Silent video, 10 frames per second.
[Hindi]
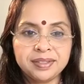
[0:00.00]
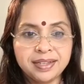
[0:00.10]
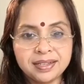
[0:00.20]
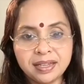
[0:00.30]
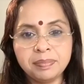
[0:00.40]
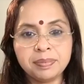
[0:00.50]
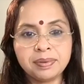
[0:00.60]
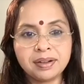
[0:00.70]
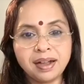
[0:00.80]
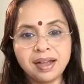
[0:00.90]
ये सब
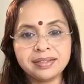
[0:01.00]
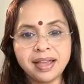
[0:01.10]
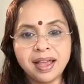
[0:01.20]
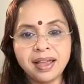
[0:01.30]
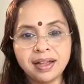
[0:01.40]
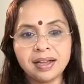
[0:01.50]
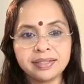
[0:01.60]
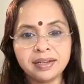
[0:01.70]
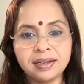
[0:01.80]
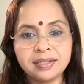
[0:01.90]
कहाँ से आए कहाँ
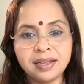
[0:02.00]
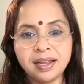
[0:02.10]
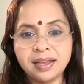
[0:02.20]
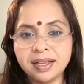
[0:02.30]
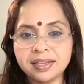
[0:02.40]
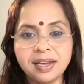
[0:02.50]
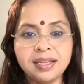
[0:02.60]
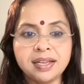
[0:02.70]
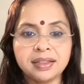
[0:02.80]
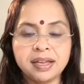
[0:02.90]
से एनर्जी ले रहे हैं ये चल
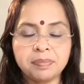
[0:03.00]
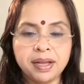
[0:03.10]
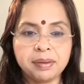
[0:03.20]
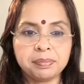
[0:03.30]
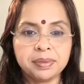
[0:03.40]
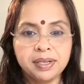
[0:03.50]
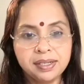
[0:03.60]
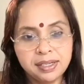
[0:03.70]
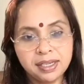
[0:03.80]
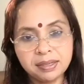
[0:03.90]
नहीं सकते अपने आप
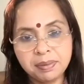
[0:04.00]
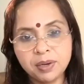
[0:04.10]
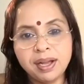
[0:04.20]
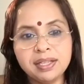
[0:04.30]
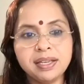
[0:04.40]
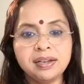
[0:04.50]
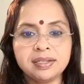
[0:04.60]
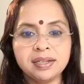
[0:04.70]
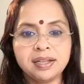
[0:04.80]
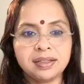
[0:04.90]
ये जब भगवान से
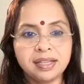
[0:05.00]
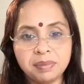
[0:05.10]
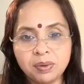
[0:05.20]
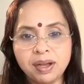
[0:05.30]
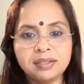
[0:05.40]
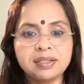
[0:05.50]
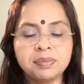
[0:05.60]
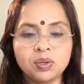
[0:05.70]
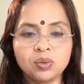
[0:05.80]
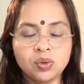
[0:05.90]
एनर्जी लेते हैं भगवान से
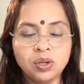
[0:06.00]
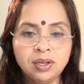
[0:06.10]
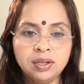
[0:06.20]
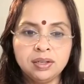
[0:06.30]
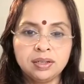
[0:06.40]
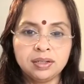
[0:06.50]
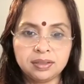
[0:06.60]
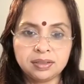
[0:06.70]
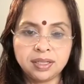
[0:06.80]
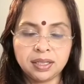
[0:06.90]
जब इनको
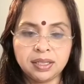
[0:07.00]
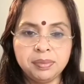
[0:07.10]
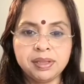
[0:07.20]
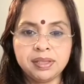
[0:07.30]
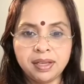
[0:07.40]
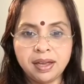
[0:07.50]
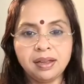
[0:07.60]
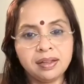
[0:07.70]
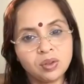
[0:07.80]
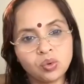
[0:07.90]
शक्ति मिलती है
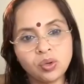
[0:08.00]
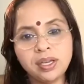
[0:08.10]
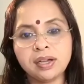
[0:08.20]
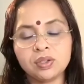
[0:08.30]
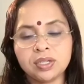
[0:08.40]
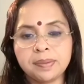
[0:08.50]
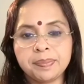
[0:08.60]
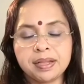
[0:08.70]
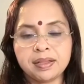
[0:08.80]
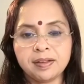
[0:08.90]
तो ही ये कुछ कर
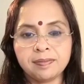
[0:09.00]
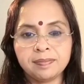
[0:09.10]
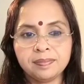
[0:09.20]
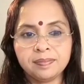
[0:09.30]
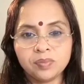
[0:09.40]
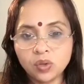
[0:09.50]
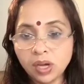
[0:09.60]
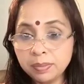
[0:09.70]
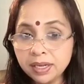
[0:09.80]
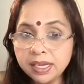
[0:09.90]
पाते हैं तो
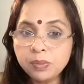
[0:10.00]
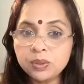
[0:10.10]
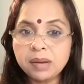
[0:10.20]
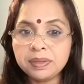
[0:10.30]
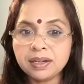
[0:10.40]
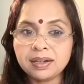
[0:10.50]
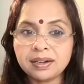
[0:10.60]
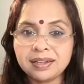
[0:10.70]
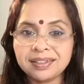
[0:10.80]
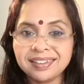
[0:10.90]
हम इनकी पूजा अभी तक
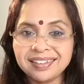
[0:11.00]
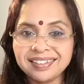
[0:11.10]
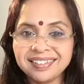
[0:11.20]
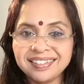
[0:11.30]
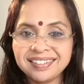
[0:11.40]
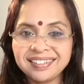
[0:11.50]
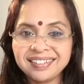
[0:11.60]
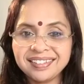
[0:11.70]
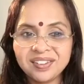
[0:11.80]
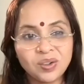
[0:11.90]
कर रहे थे
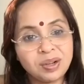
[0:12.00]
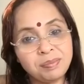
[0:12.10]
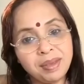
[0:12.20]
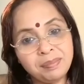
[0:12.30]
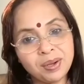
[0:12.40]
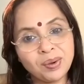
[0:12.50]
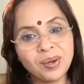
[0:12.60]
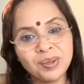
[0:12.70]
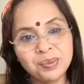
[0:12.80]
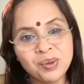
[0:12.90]
और हम मेन
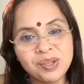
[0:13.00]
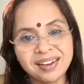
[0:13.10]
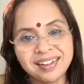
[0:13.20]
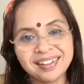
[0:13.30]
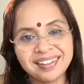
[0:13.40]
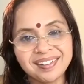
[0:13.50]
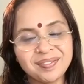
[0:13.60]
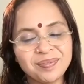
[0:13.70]
भगवान को भूल जा रहे थे